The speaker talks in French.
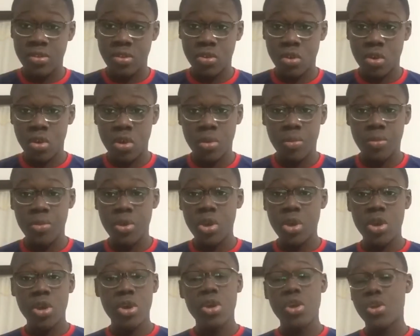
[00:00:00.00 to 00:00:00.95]
encore comme
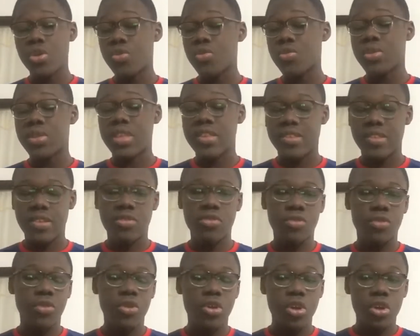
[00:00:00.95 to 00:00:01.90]
toutes les
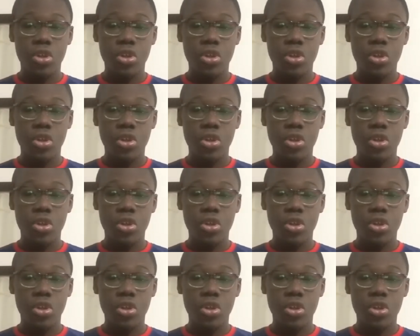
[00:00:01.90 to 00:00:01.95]
saisons.